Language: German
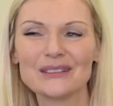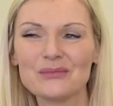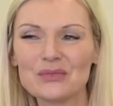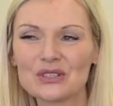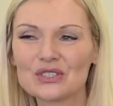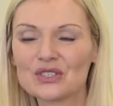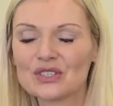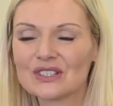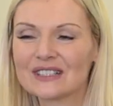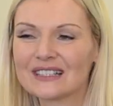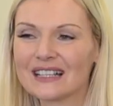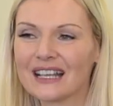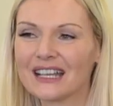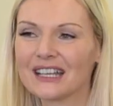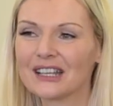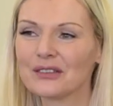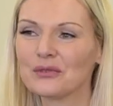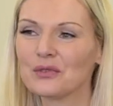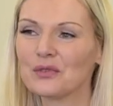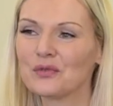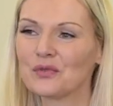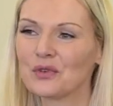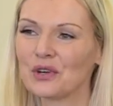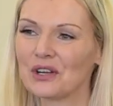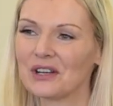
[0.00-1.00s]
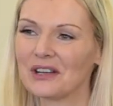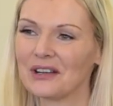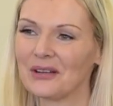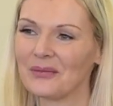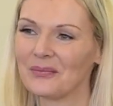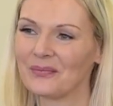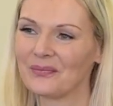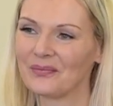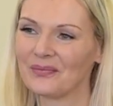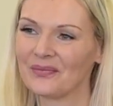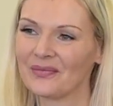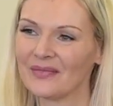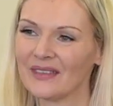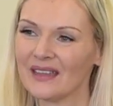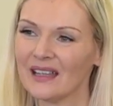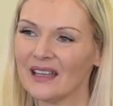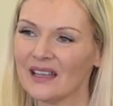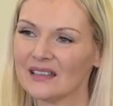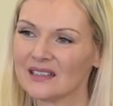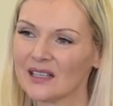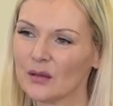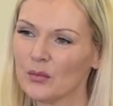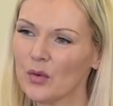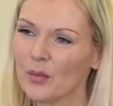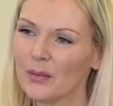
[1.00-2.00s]
äh, Methoden, Ideen und
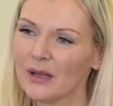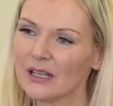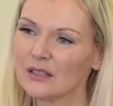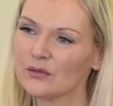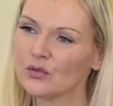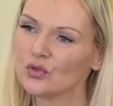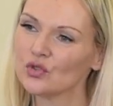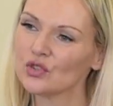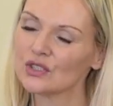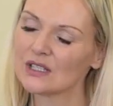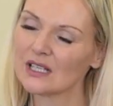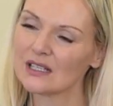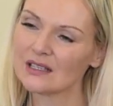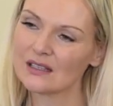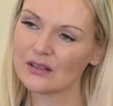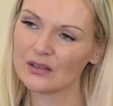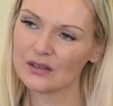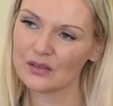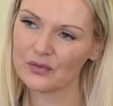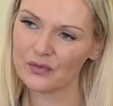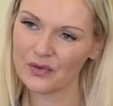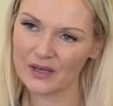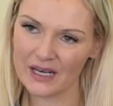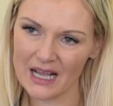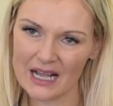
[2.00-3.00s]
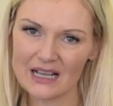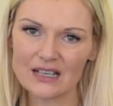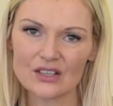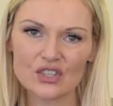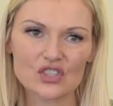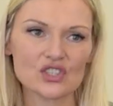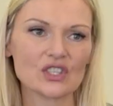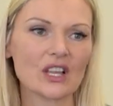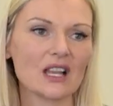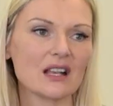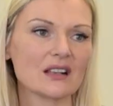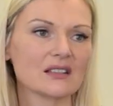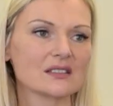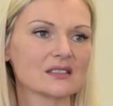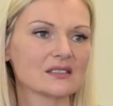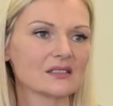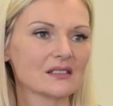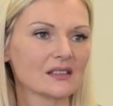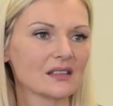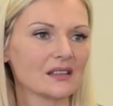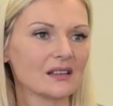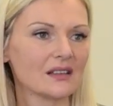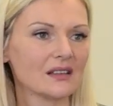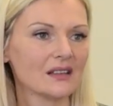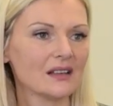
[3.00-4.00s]
Themen. Und das ist so wichtig.
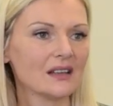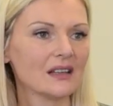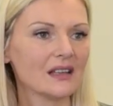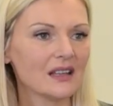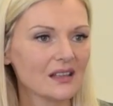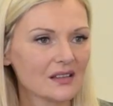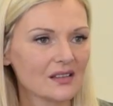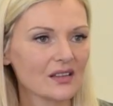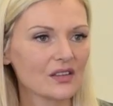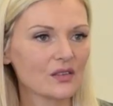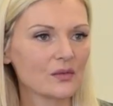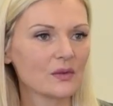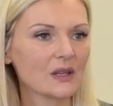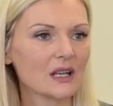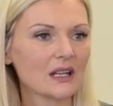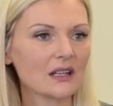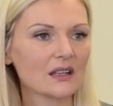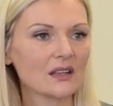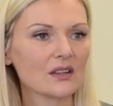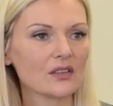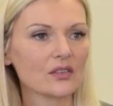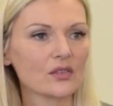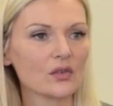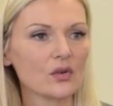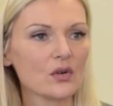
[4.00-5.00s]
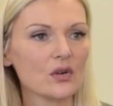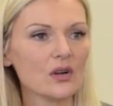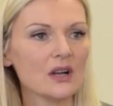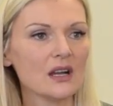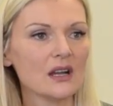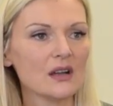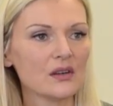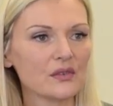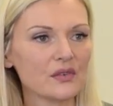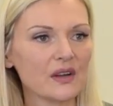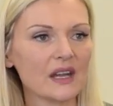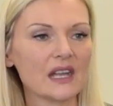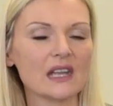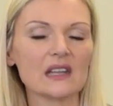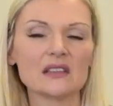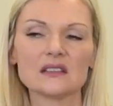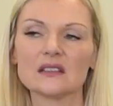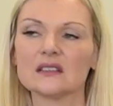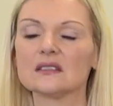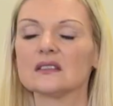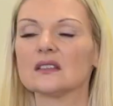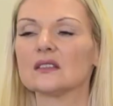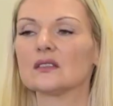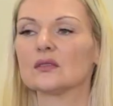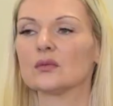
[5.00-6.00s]
Ähm, ich kann flexibel sein,
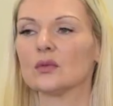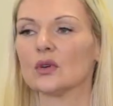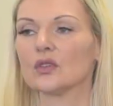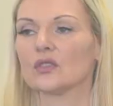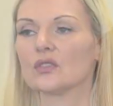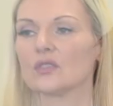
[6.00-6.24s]
ich kann